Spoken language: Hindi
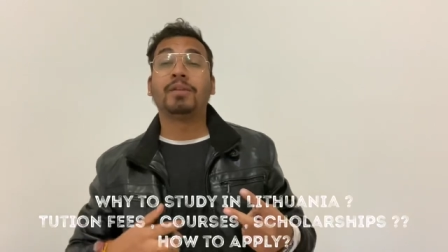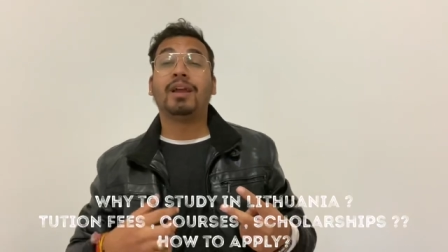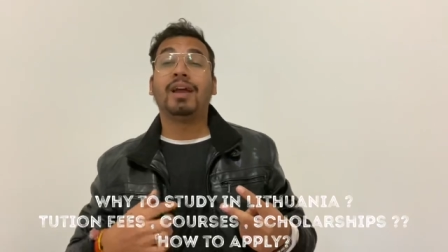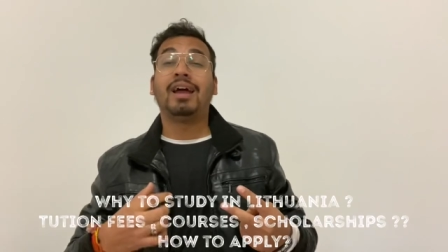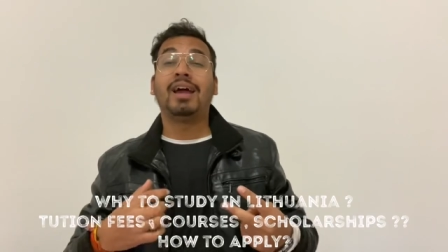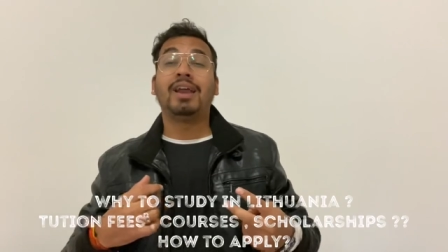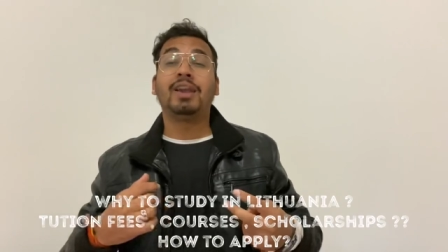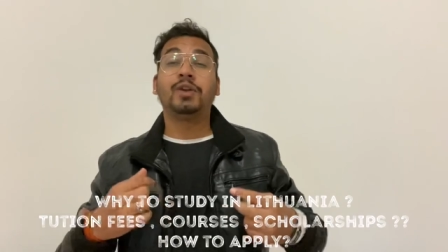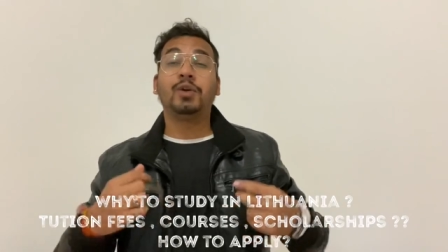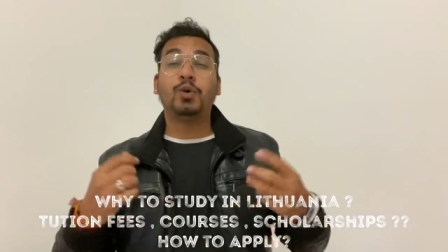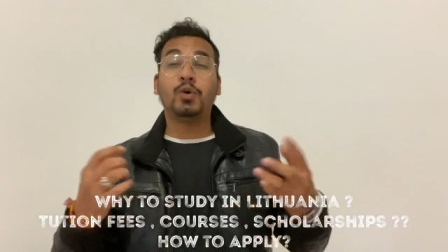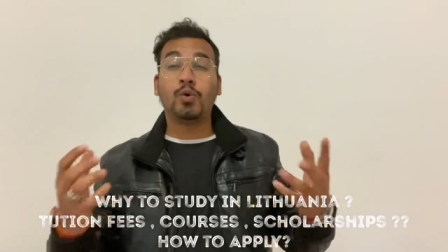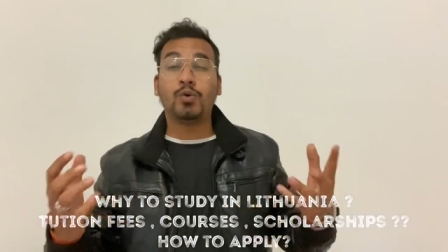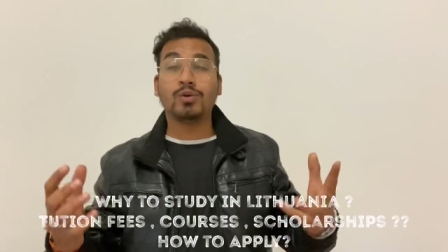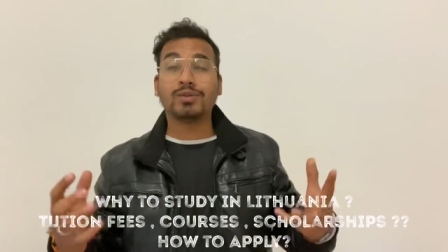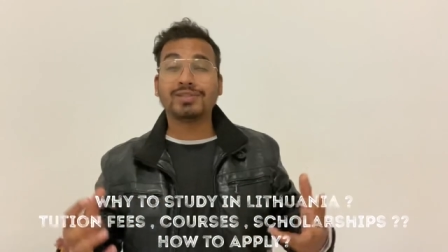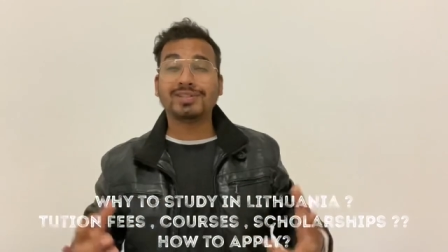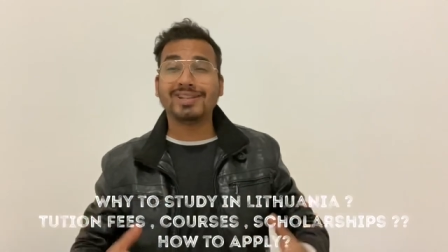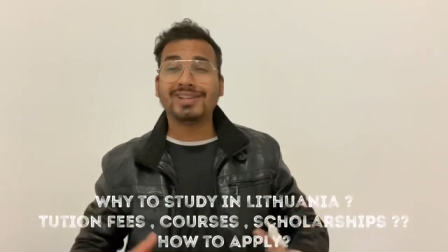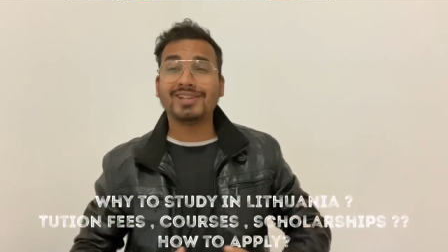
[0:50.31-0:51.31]
एंड
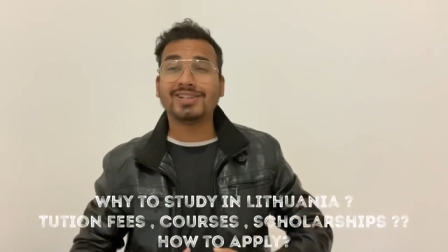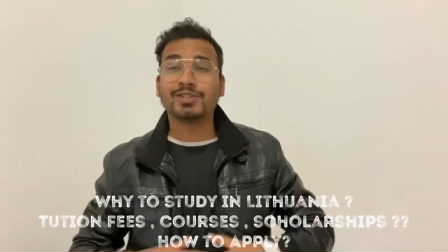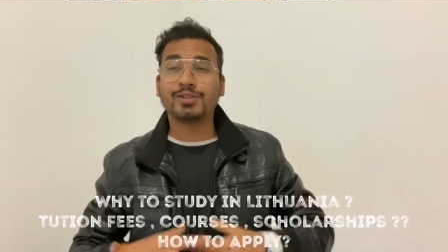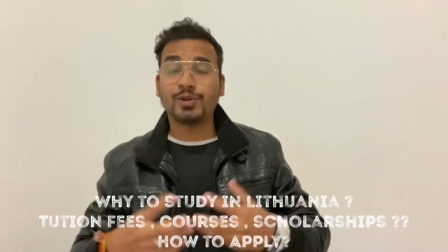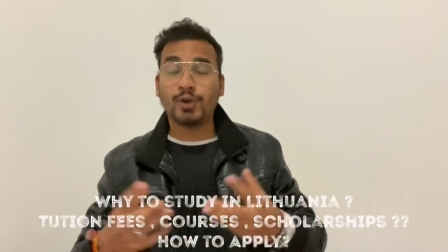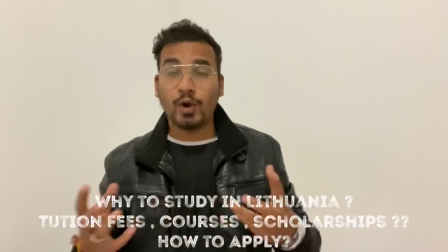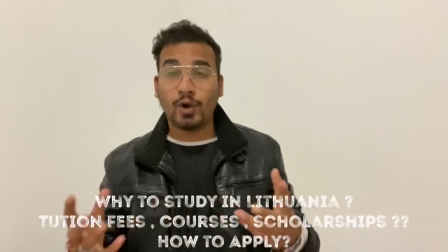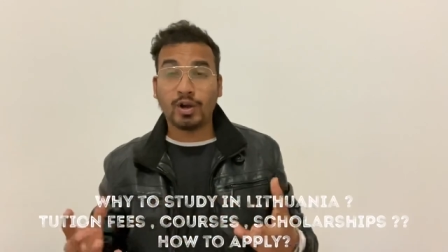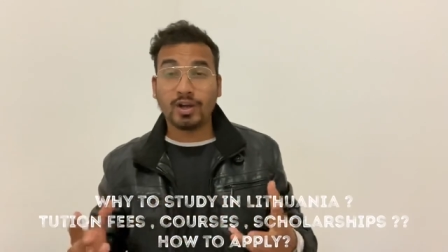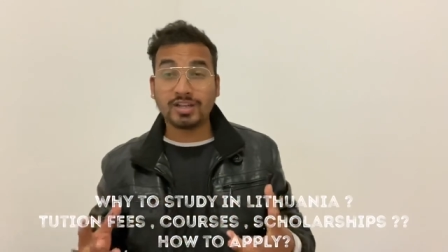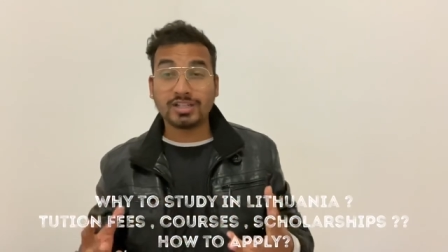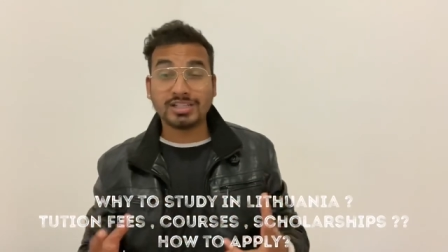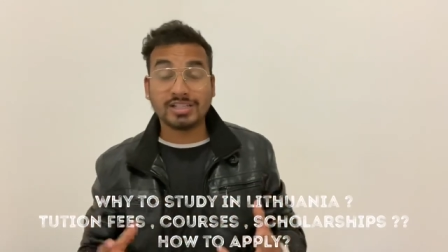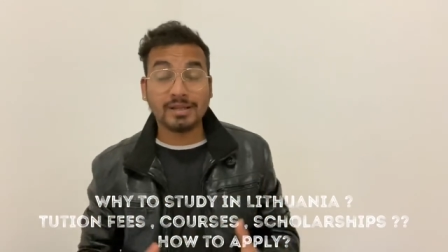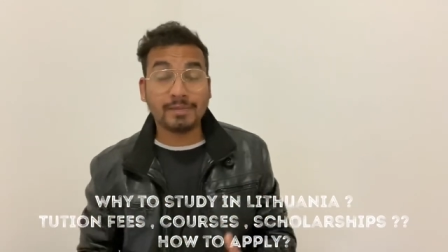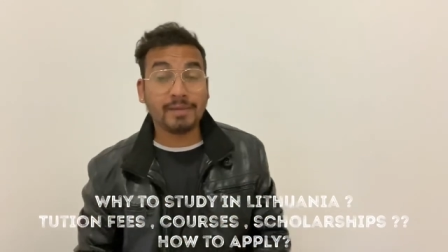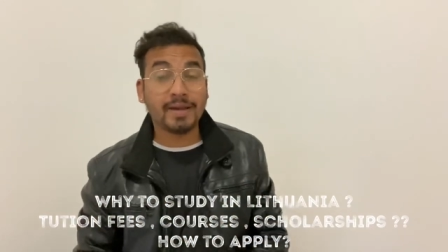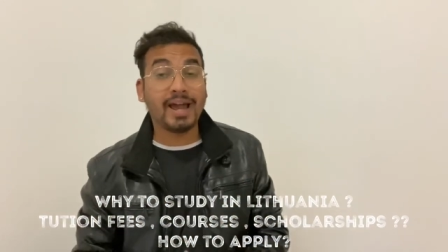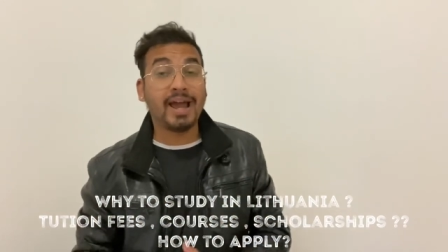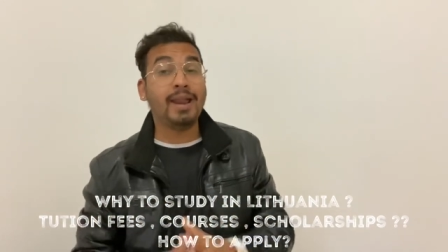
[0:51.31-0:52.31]
कोर्सेज स्कॉलरशिप